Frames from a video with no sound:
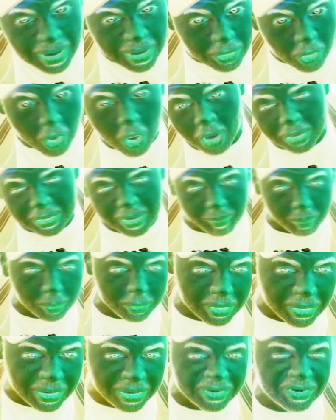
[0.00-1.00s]
la donna,
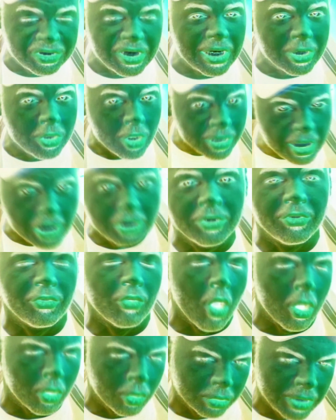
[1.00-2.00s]
buttala nel secchio e dagli
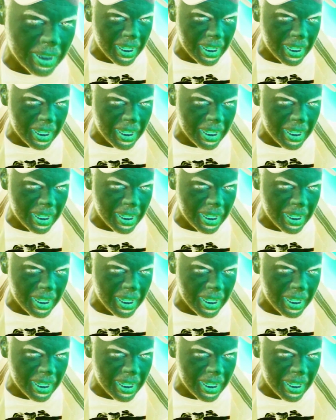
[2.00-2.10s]
fuoco,